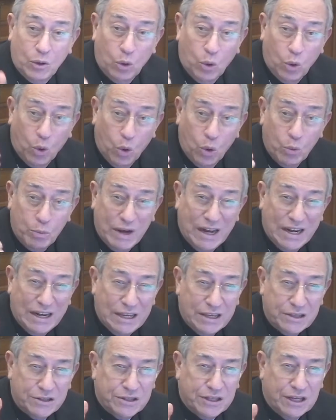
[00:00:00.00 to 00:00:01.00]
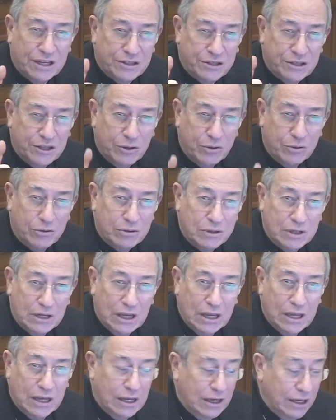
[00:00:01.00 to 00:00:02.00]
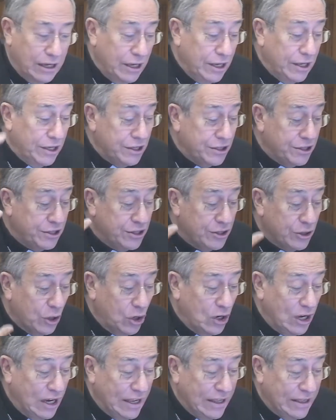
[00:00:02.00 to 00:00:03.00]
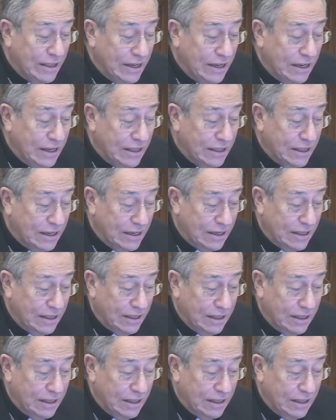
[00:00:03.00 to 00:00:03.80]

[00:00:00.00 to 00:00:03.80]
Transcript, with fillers: humanización y solidaridad